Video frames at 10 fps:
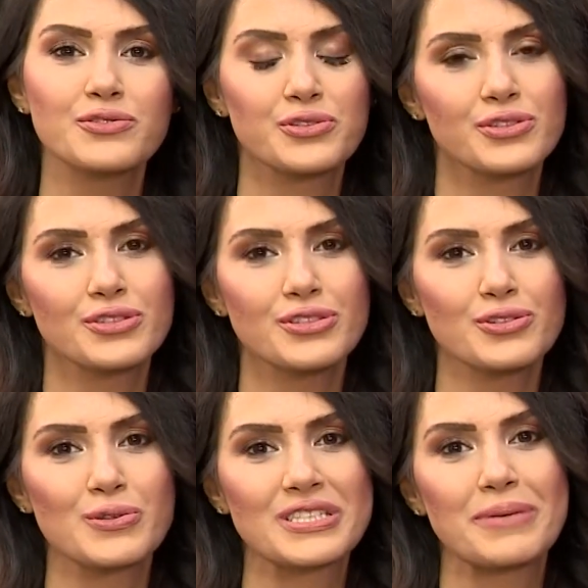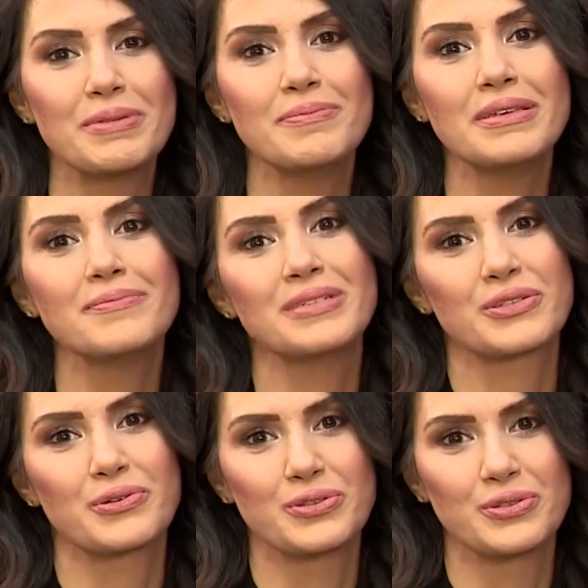Çünkü çok samimi
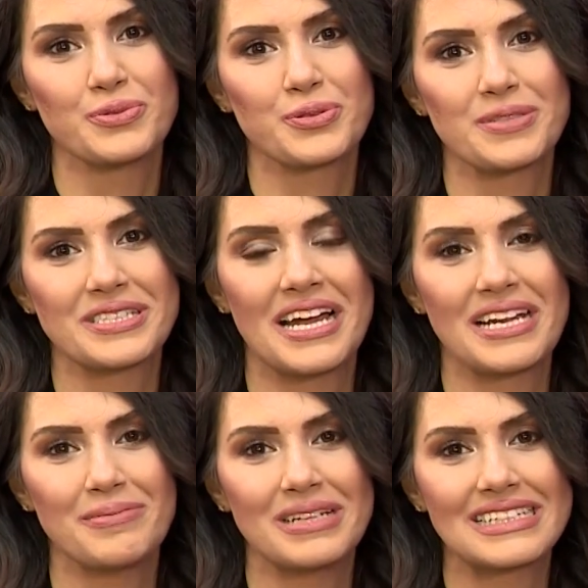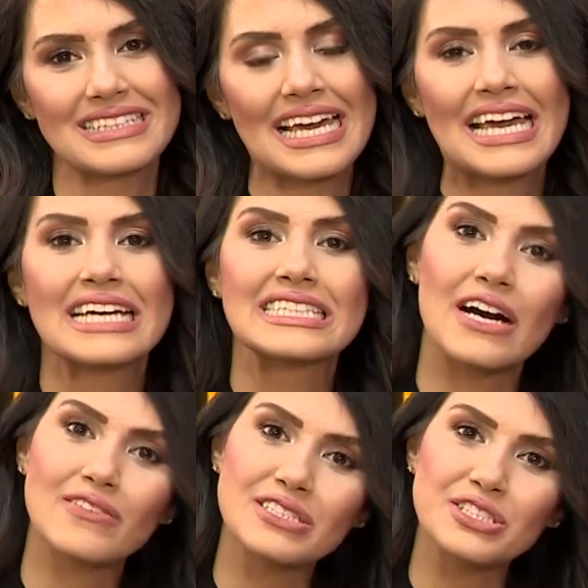bir konuğumuz bizlerle birlikte.
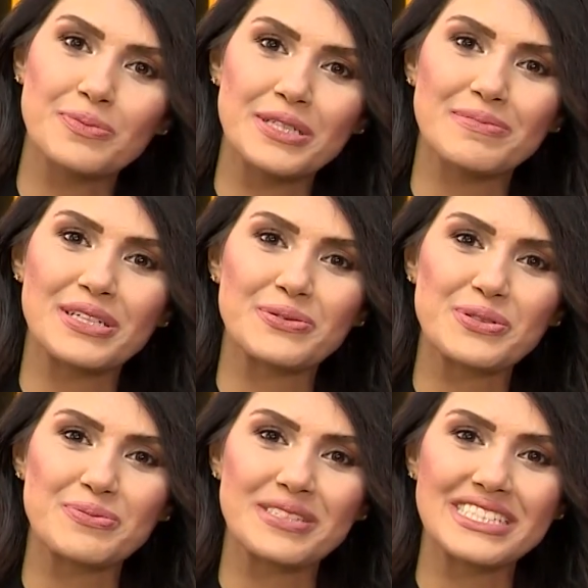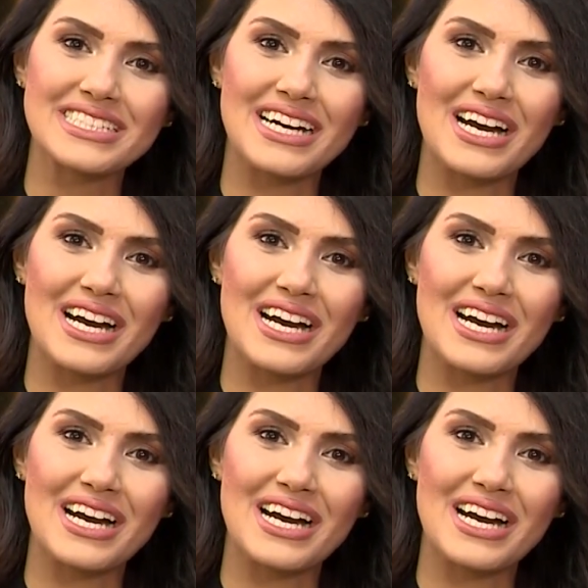Davranış bilimleri uzmanı